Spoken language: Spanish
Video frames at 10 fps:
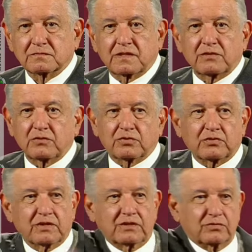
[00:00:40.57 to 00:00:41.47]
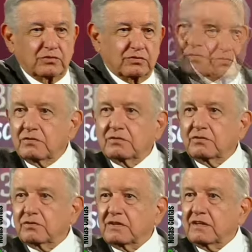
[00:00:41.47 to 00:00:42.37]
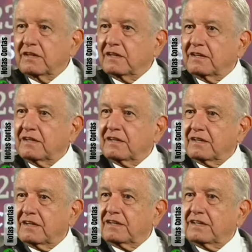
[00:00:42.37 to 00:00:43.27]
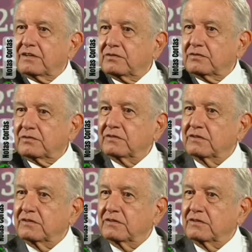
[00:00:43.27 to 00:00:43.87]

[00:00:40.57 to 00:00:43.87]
que no son estos los que le dieron